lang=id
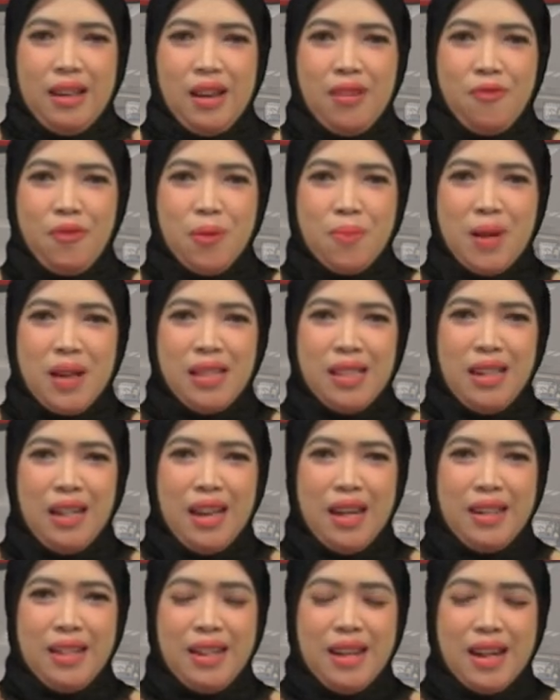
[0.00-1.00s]
Ke informasi
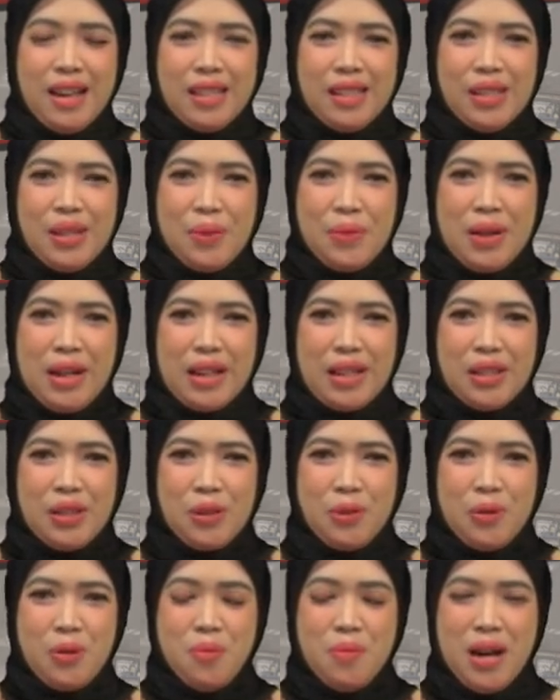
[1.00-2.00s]
lainnya, saudara
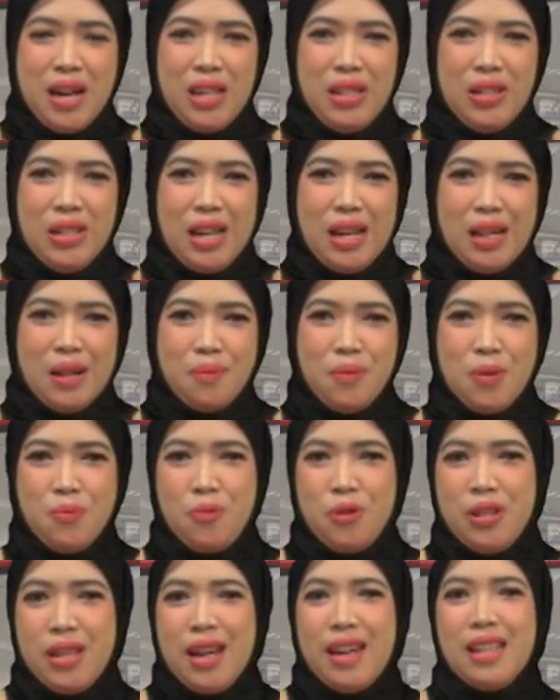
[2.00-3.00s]
suku Banjar
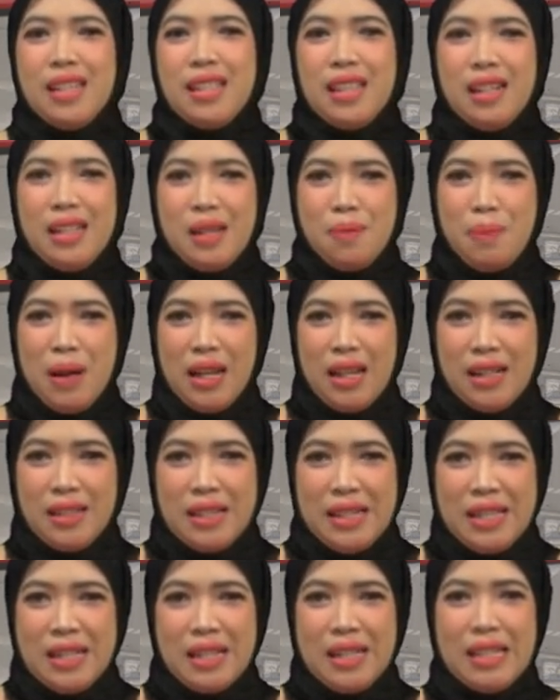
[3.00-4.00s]
mempunyai seni bela
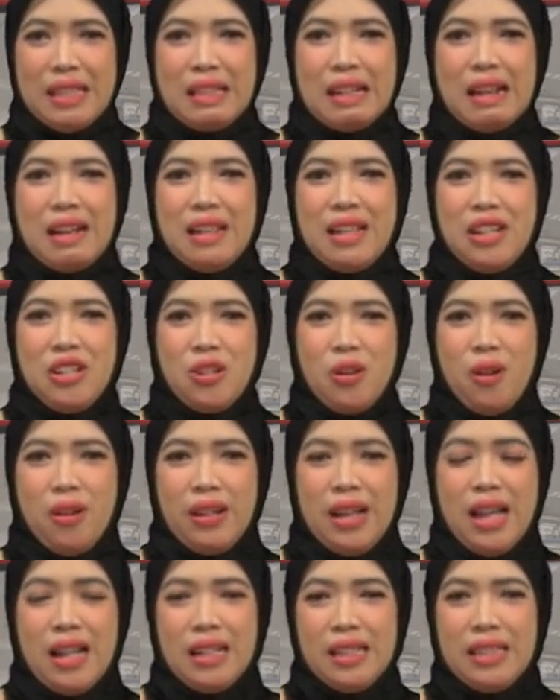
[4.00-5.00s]
diri
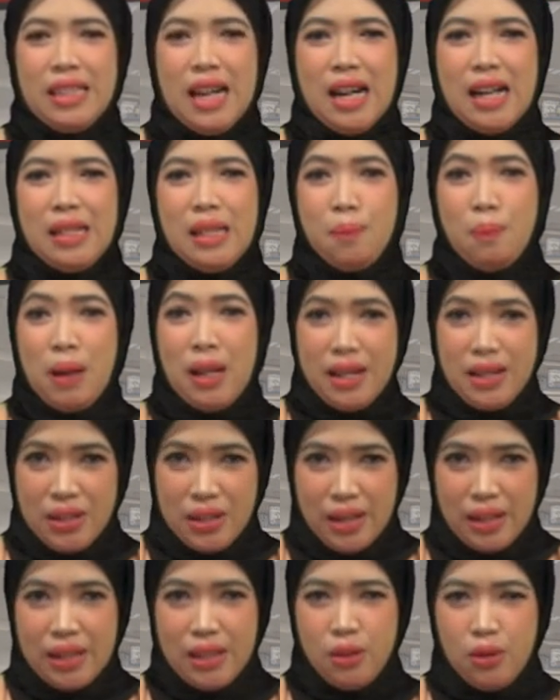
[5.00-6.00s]
tradisional yang
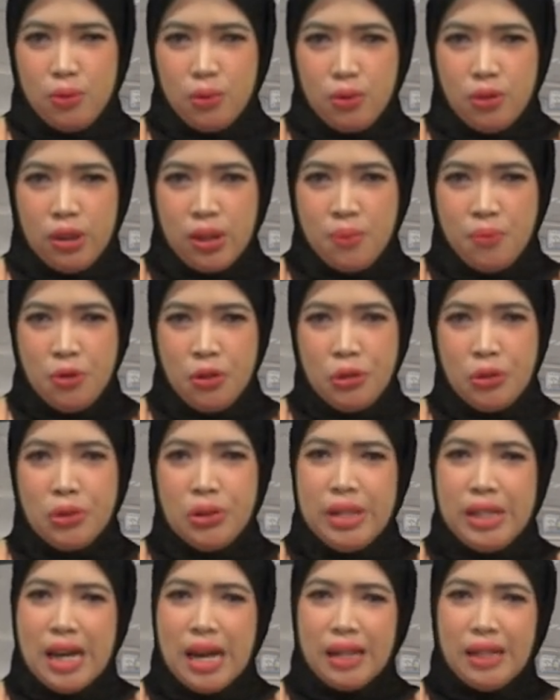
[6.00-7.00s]
dipelajari turun-temurun
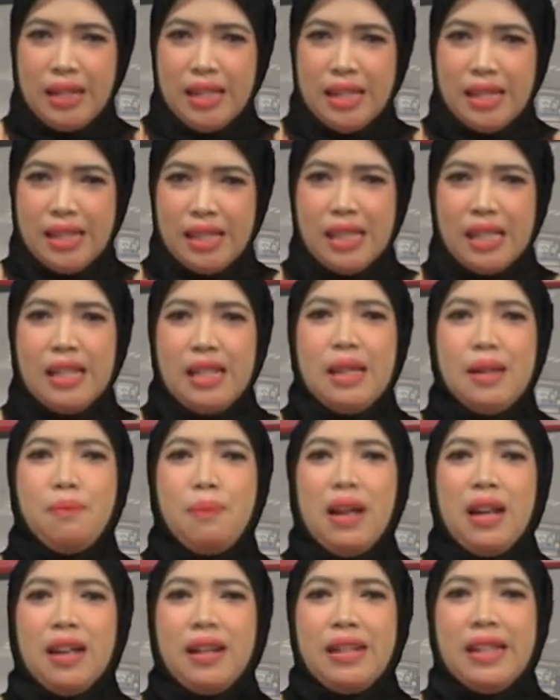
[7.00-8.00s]
yakni seni
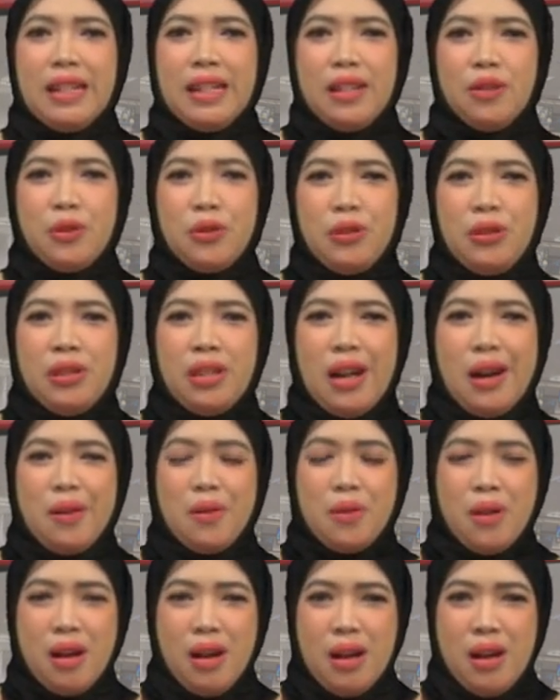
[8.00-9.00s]
bela diri kuntau.
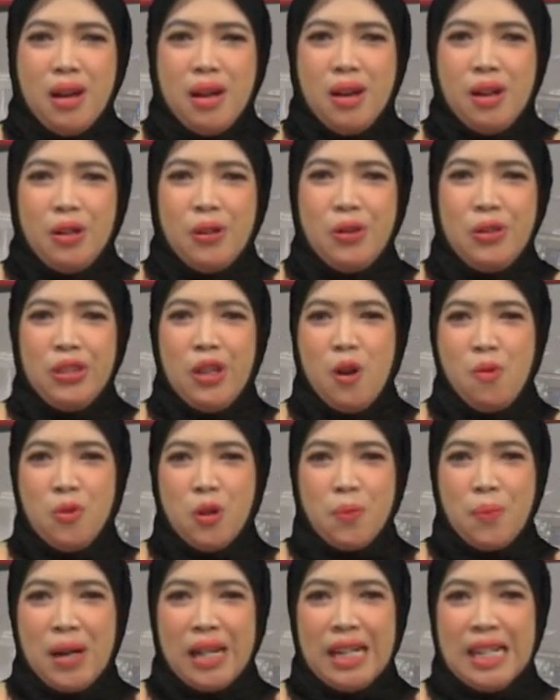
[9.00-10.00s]
Kuntau
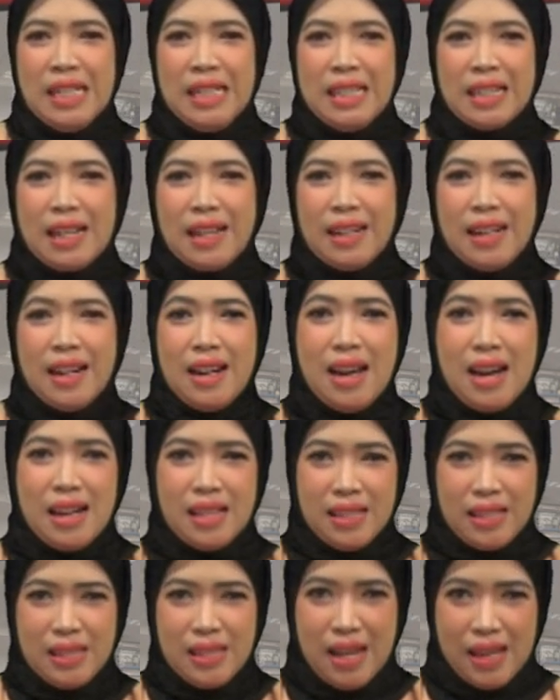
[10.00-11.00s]
merupakan gerakan
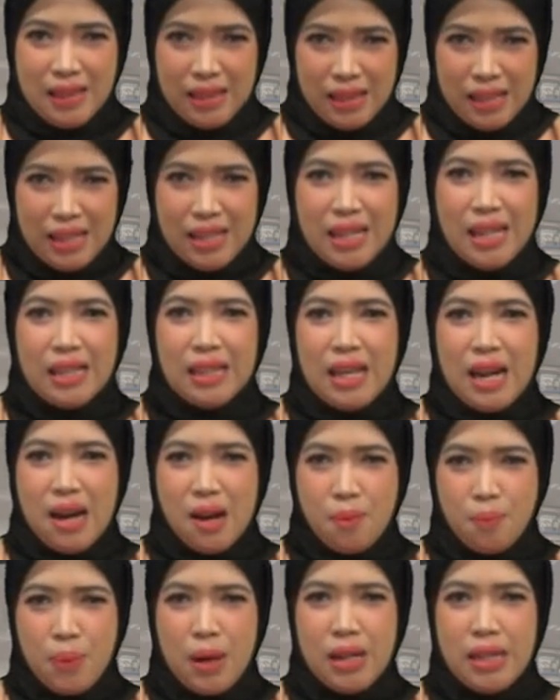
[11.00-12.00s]
khas dan tiga
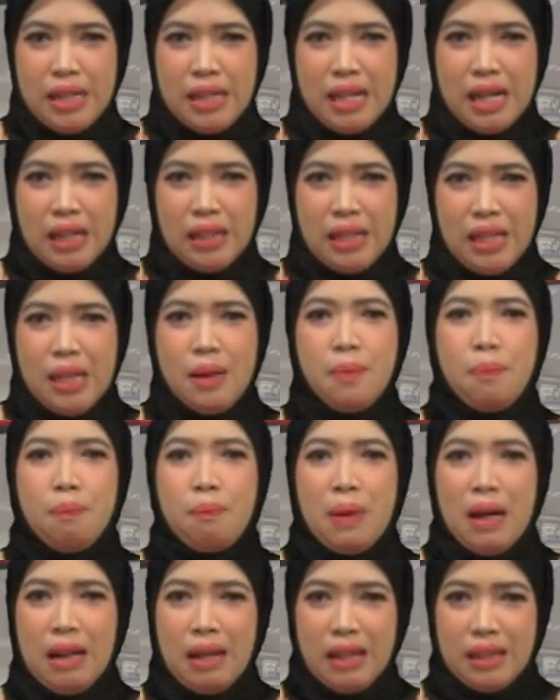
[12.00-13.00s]
tahapan yakni
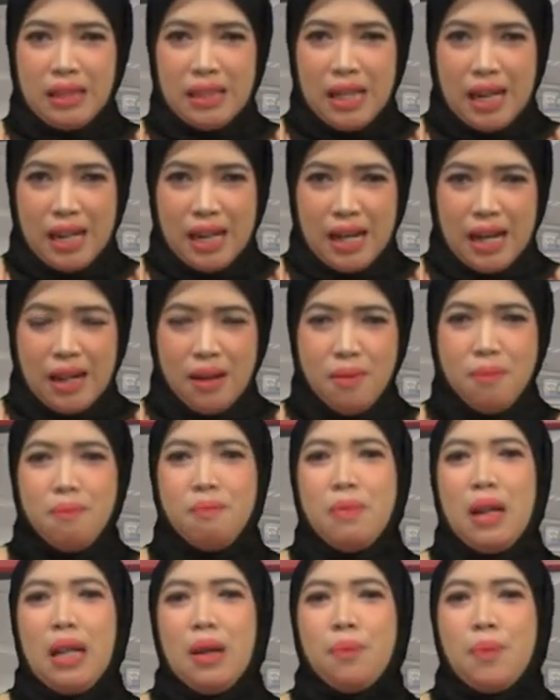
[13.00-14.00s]
palangkahan,
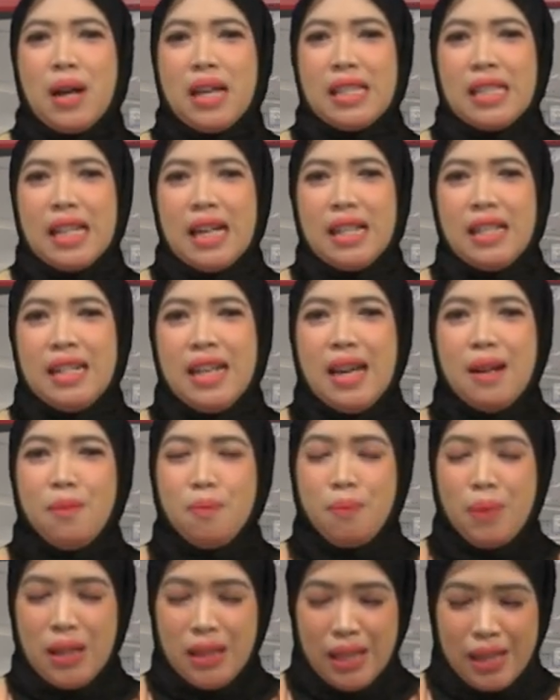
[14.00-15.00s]
pelepasan, dan
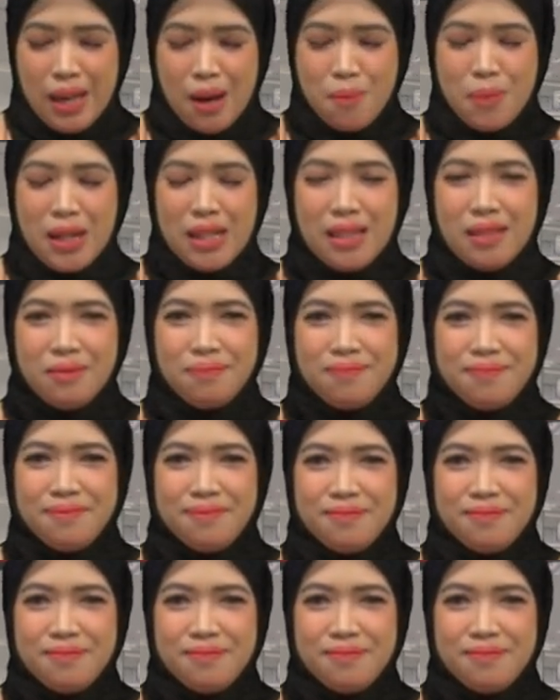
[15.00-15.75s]
patikaman.